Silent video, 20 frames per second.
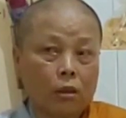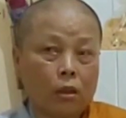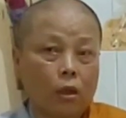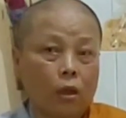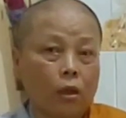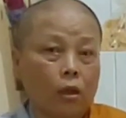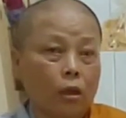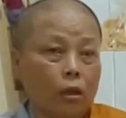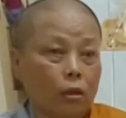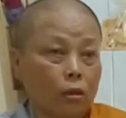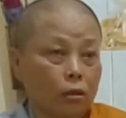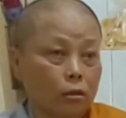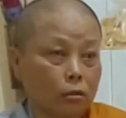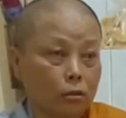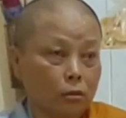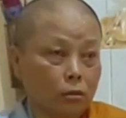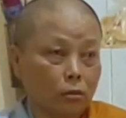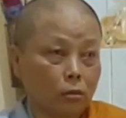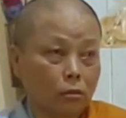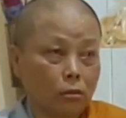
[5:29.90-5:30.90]
đó là
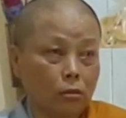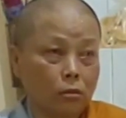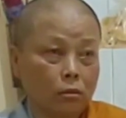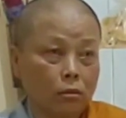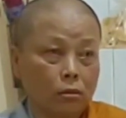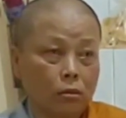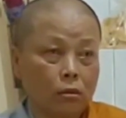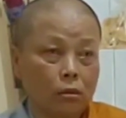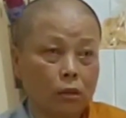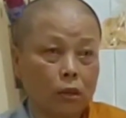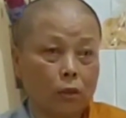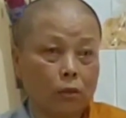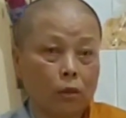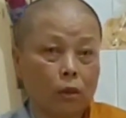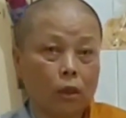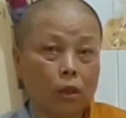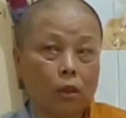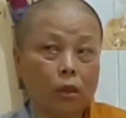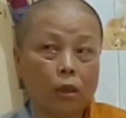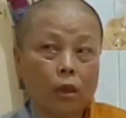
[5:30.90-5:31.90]
nhiều
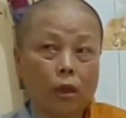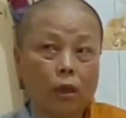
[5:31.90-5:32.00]
khi